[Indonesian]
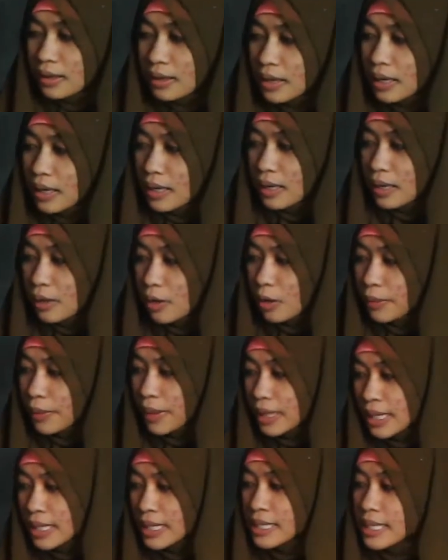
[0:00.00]
Dan
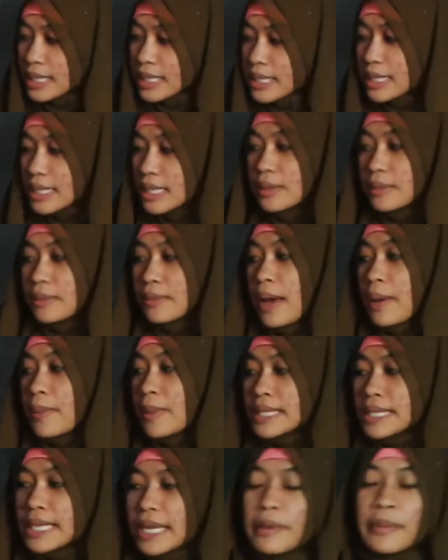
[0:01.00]
operating system,
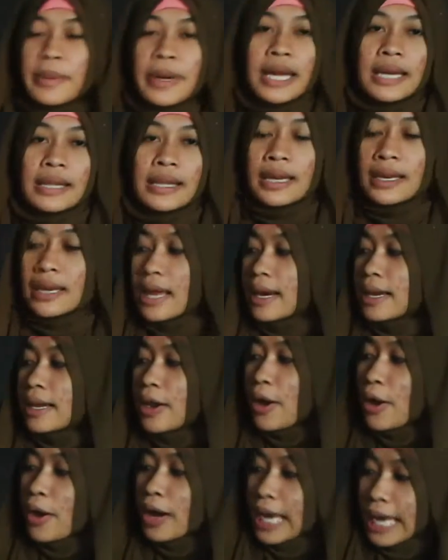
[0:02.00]
apa sih pengertian
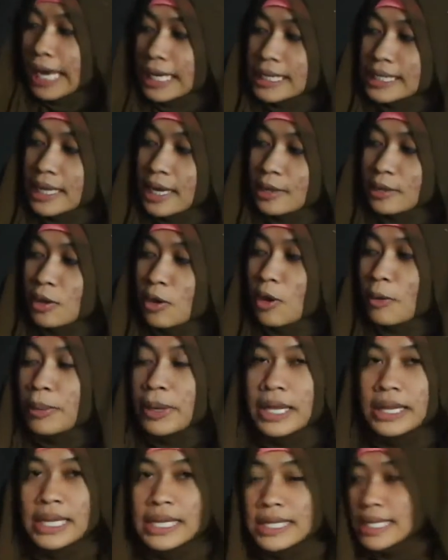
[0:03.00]
dari OS atau
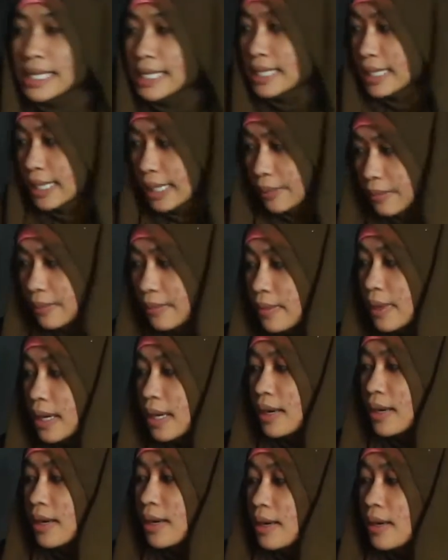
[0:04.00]
operating system?
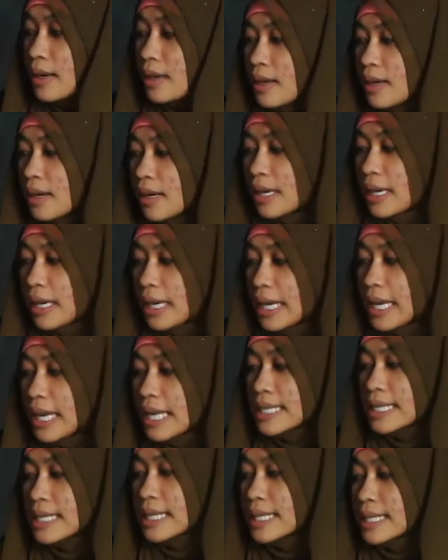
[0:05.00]

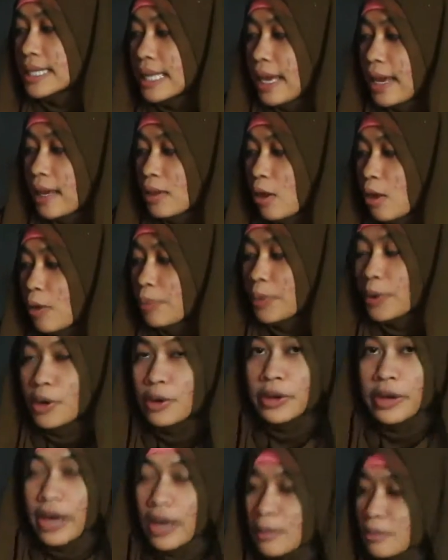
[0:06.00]
is a set of
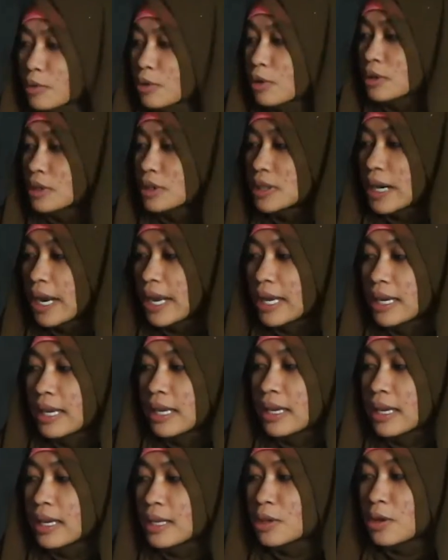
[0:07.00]
program
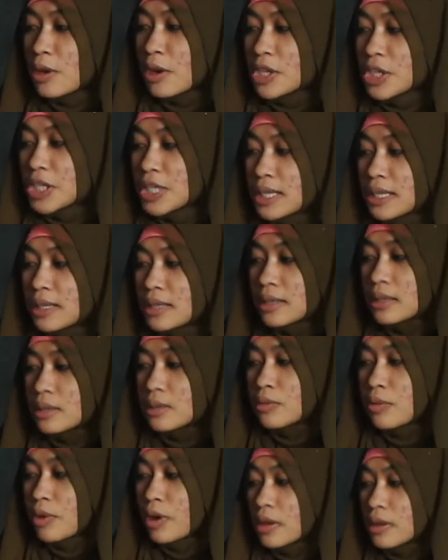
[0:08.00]
containing interaction that
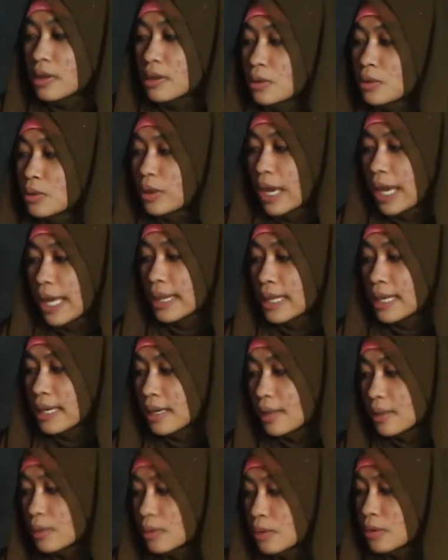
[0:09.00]
work
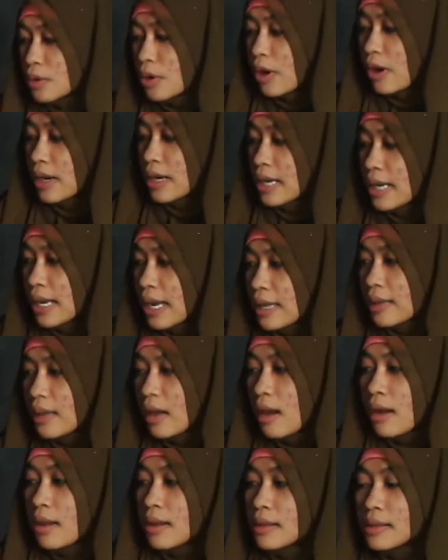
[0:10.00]
together to coordinate
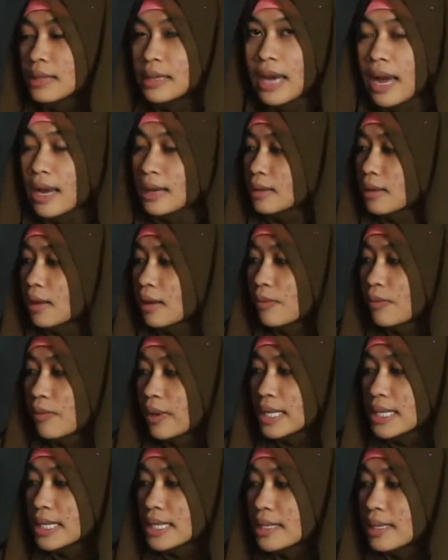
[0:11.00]
all the
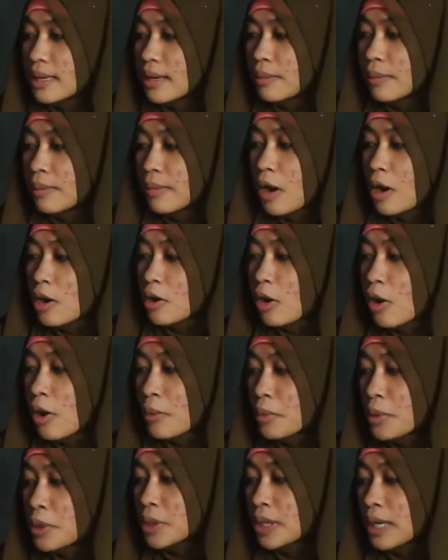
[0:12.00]
activities among
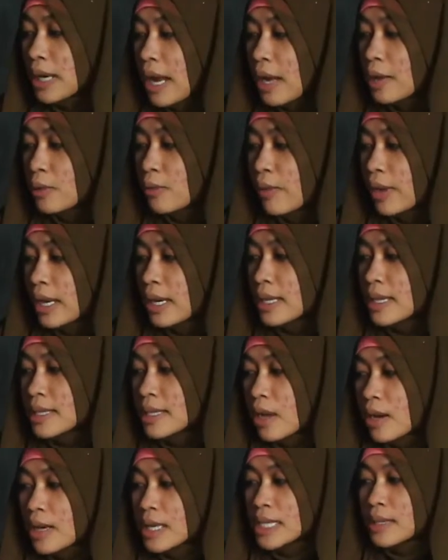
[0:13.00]
computer hardware
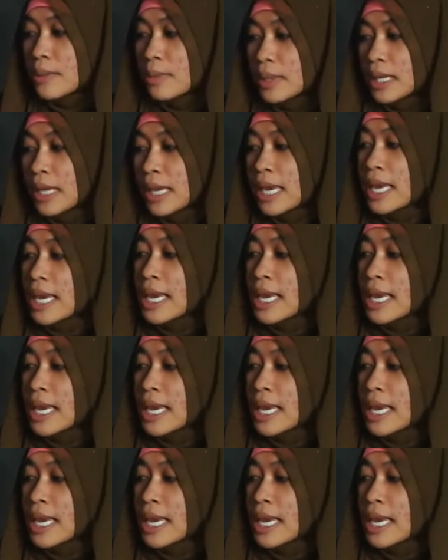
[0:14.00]
resources seperti